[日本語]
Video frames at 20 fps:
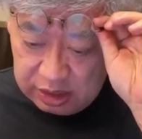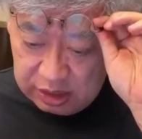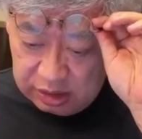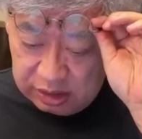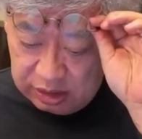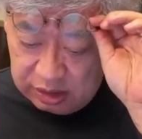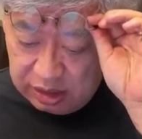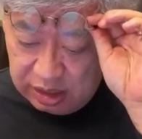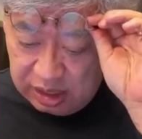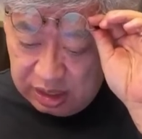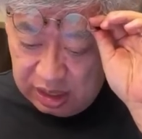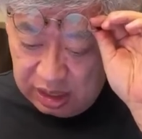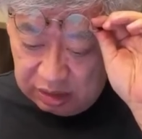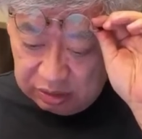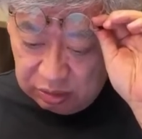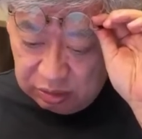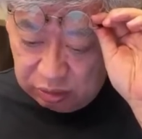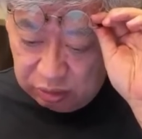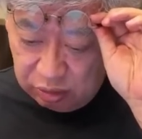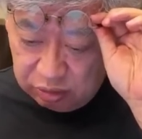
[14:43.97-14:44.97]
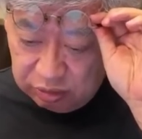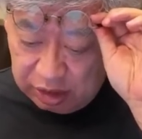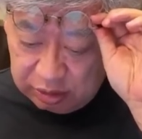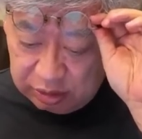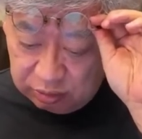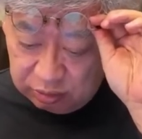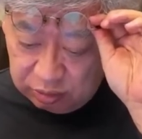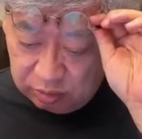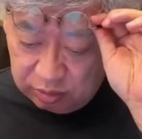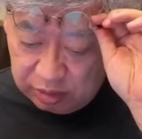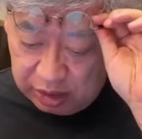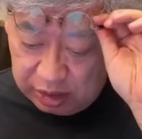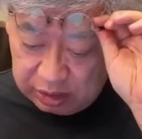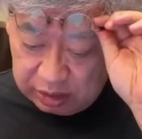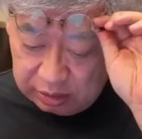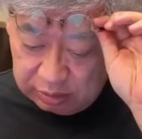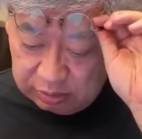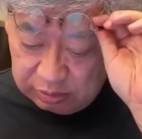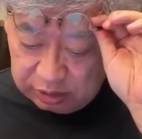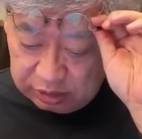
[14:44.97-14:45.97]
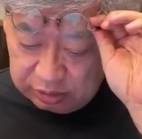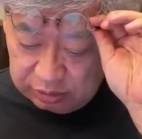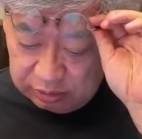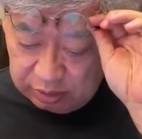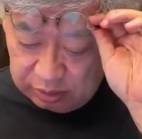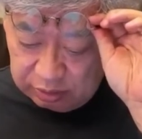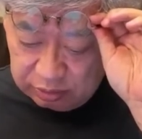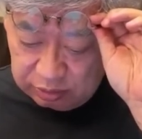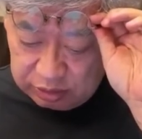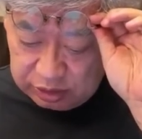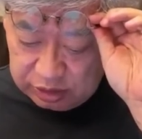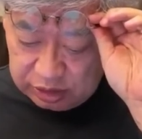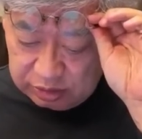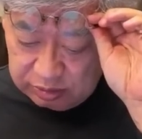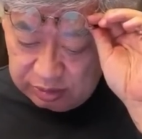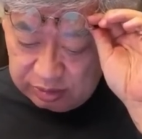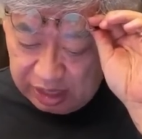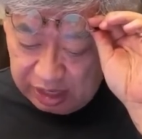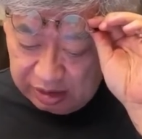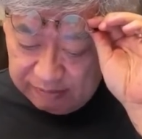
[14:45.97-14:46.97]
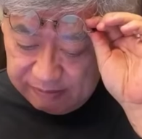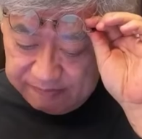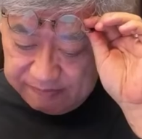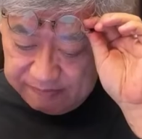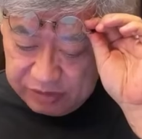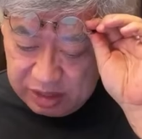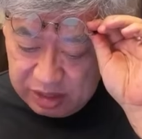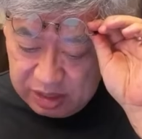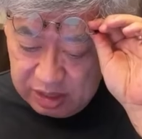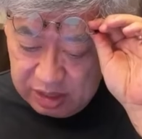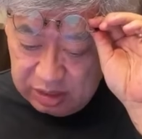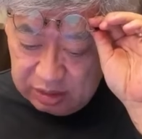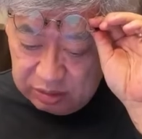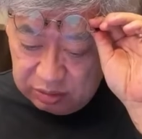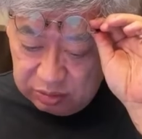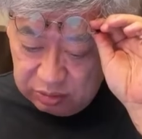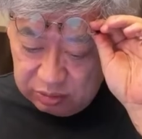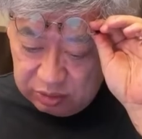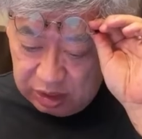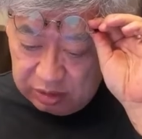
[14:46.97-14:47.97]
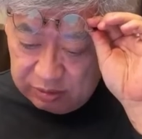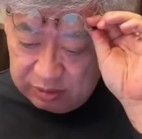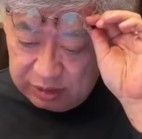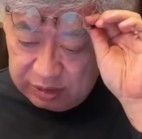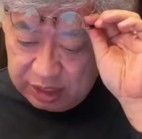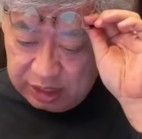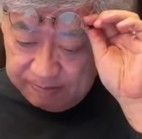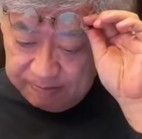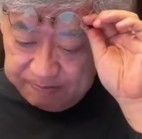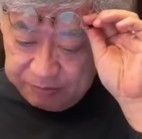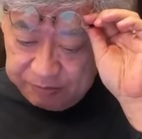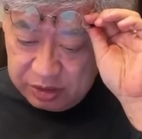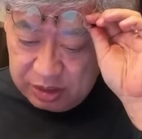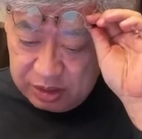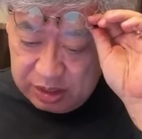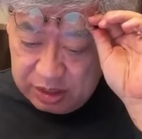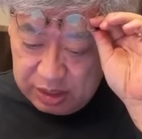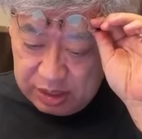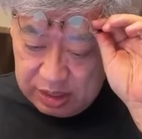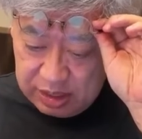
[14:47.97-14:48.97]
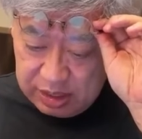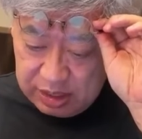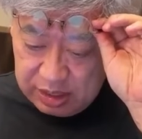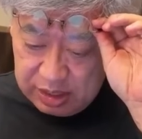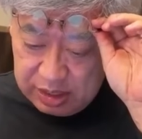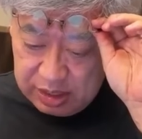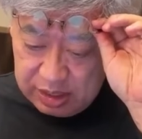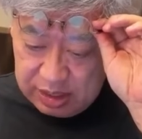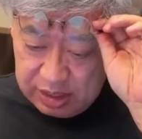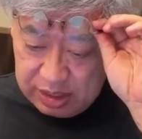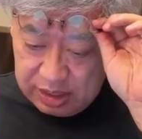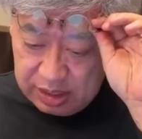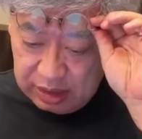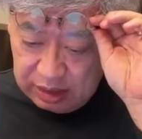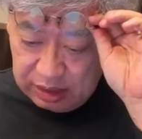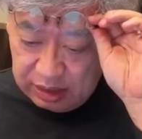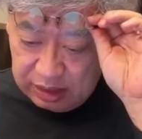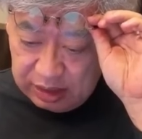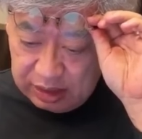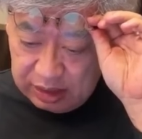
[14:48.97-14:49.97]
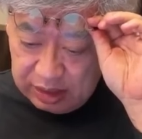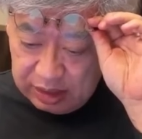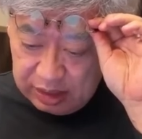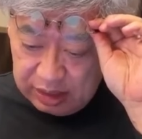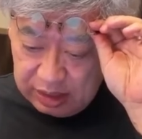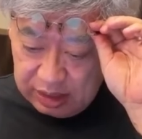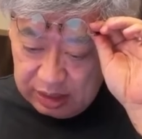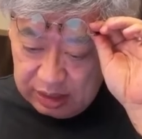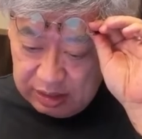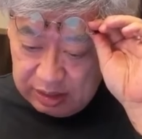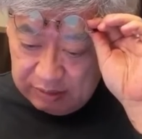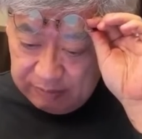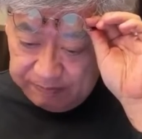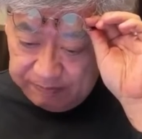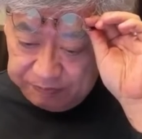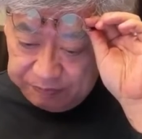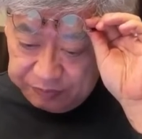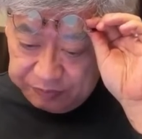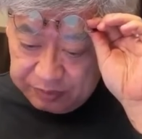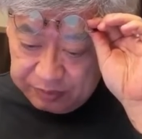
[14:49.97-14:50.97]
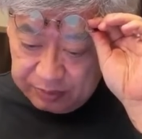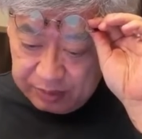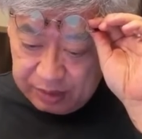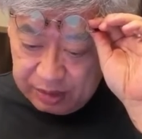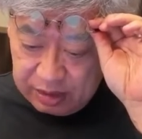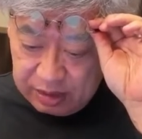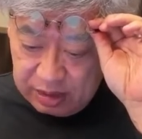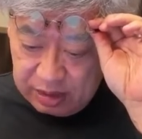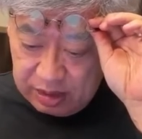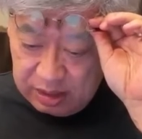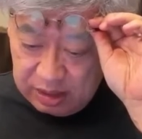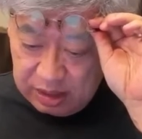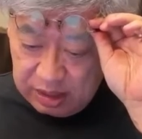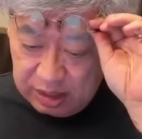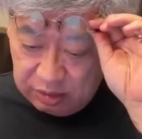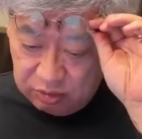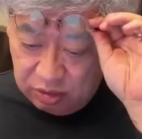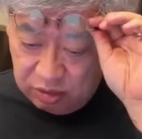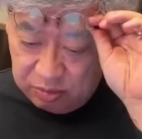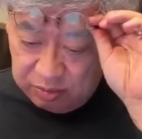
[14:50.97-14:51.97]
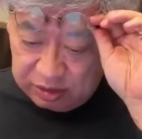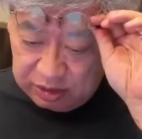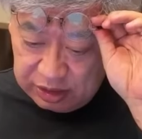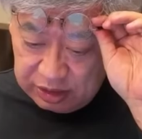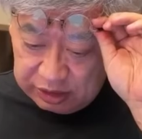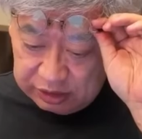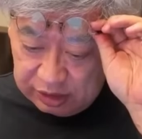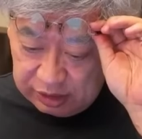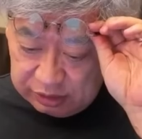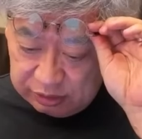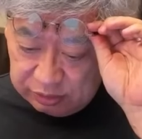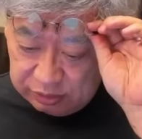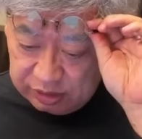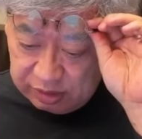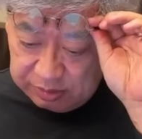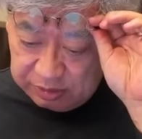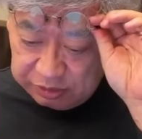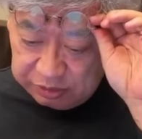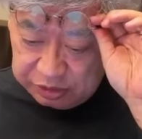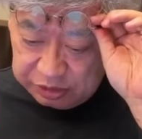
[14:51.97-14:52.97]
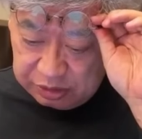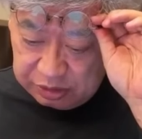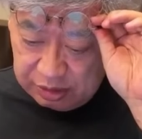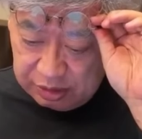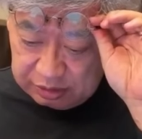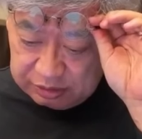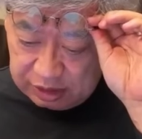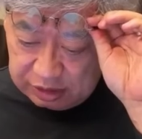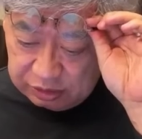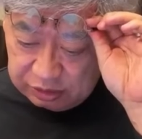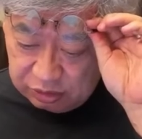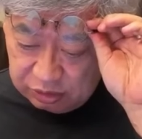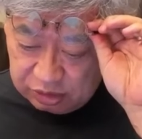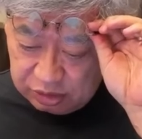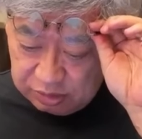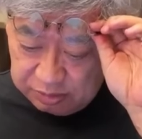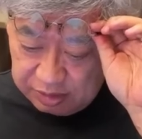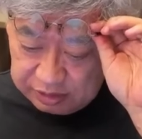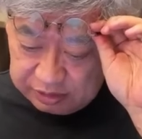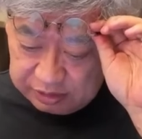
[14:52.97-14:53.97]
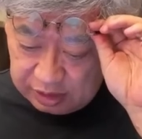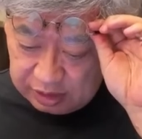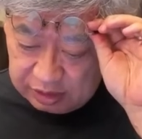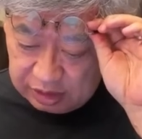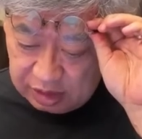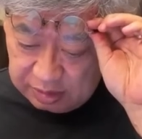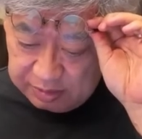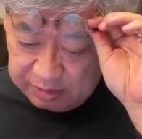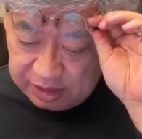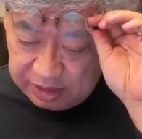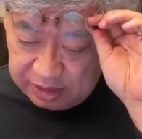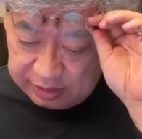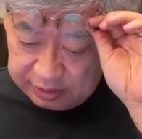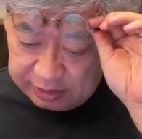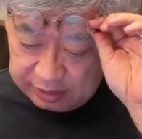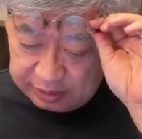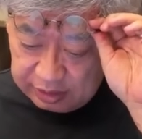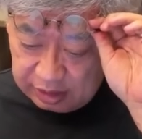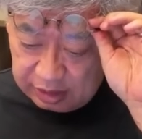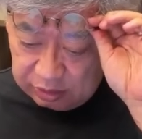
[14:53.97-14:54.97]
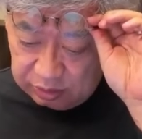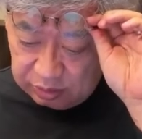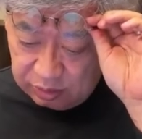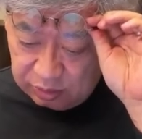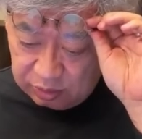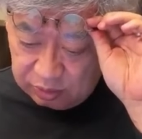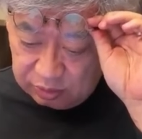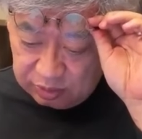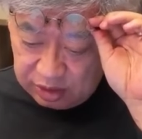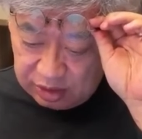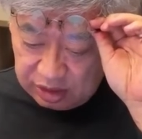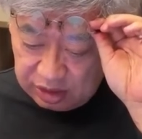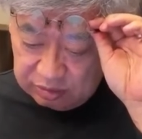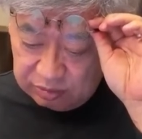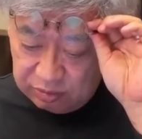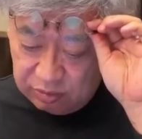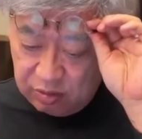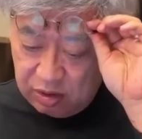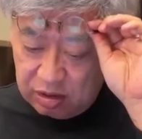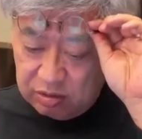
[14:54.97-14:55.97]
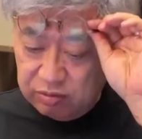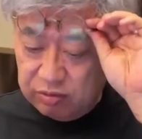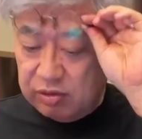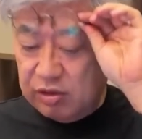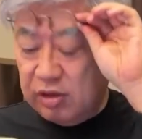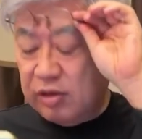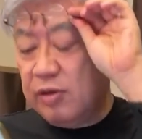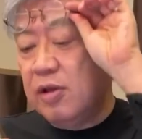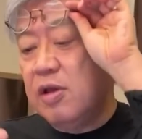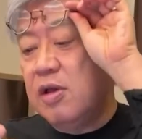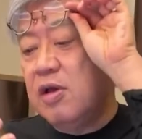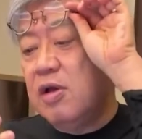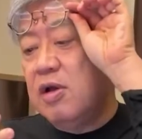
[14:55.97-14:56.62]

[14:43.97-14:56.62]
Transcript: 言って、あと東大のことも書いてるんですよね、この記事は。東大はね、ええーえこれまで悠仁さまの進学先として真っ先に名前が挙がってきたのは東京大学農学部と